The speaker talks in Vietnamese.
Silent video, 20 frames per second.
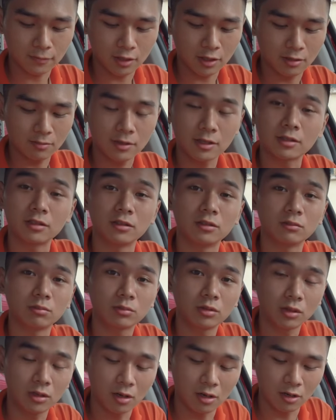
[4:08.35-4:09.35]
Nếu mà sử
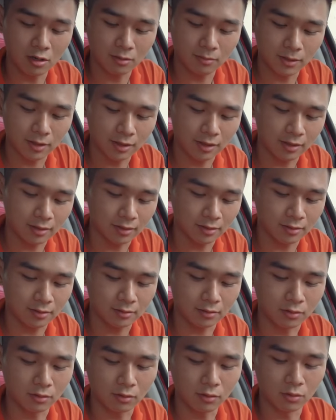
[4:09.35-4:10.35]
dụng thuốc ho mà
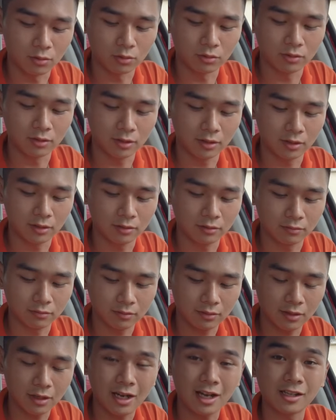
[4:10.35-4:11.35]
lại có cồn thì
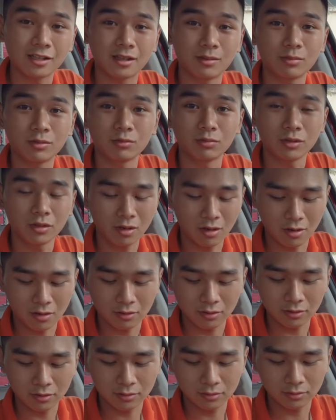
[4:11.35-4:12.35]
ai dám dùng thuốc
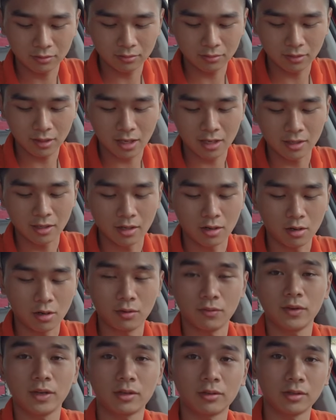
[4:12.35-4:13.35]
ho nữa, thà để
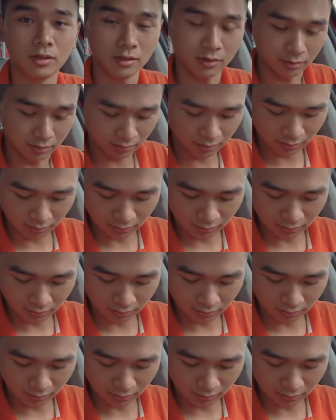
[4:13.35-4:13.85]
ho vậy còn hơn.